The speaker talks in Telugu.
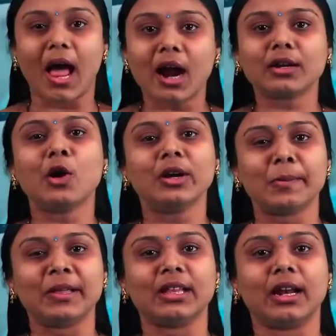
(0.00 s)
లాక్డౌన్
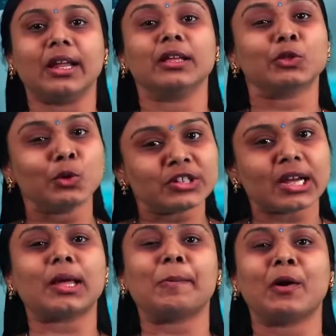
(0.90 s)
నిబంధనల్ని
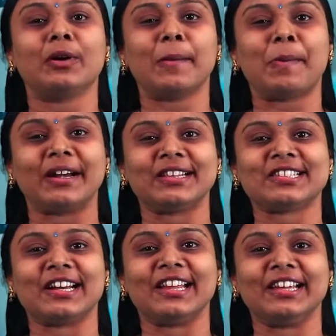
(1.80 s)
సూచన తప్పకుండా
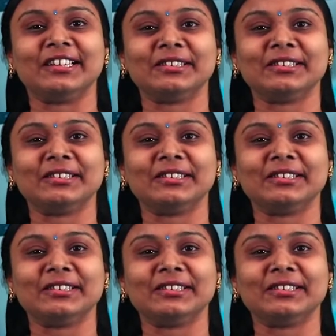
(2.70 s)
పాటించండి